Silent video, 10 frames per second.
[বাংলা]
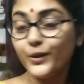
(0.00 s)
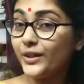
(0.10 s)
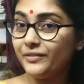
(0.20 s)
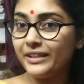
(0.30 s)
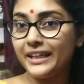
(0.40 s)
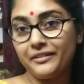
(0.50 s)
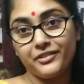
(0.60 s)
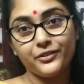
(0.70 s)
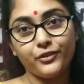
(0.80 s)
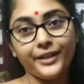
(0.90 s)
গুড ইভিনিং
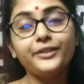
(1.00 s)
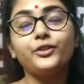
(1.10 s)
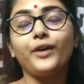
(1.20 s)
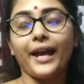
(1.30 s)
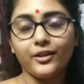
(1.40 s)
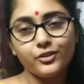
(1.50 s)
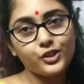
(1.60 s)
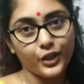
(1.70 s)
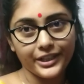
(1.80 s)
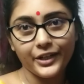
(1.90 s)
এভরিওয়ান তো এখন
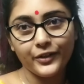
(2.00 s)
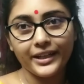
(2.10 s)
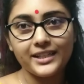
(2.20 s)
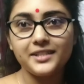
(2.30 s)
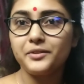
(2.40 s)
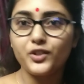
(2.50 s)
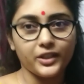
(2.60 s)
সন্ধ্যা হয়ে গেছে আমার